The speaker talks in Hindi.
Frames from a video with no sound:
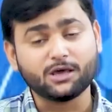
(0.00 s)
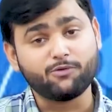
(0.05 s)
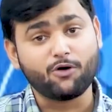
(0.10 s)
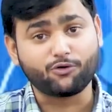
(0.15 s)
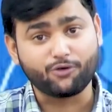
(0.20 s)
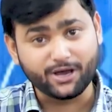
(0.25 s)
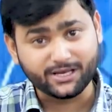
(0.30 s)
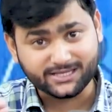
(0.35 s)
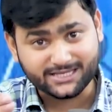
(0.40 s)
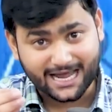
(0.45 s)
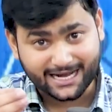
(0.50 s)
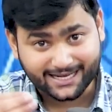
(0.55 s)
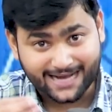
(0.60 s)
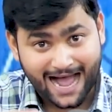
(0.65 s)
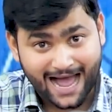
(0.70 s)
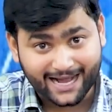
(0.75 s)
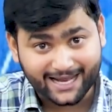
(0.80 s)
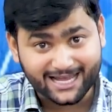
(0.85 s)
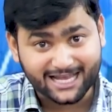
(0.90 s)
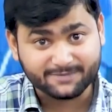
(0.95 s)
कि वो कोई
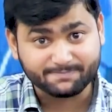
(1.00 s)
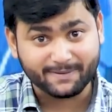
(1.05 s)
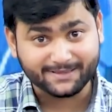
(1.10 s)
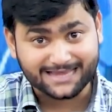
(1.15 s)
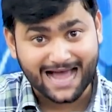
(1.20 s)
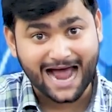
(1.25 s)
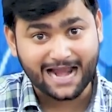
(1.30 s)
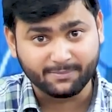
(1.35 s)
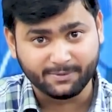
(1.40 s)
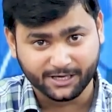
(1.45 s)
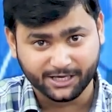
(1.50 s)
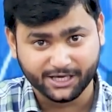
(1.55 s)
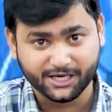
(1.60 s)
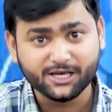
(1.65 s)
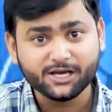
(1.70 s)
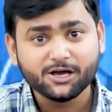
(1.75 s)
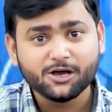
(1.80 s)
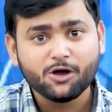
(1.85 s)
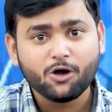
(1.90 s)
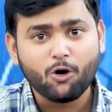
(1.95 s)
सरकारी अस्पताल भी
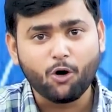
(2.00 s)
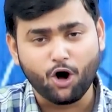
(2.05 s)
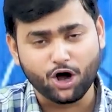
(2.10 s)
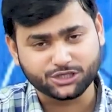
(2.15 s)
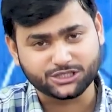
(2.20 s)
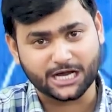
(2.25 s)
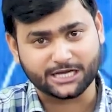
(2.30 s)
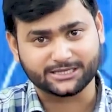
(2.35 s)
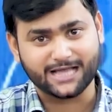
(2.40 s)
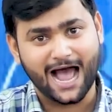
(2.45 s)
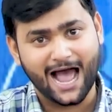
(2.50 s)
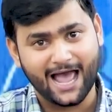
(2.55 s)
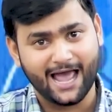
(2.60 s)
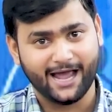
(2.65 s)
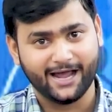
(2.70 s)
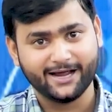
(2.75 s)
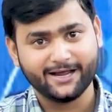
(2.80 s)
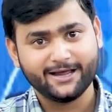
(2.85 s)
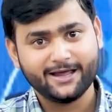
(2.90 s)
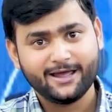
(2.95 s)
हो सकता है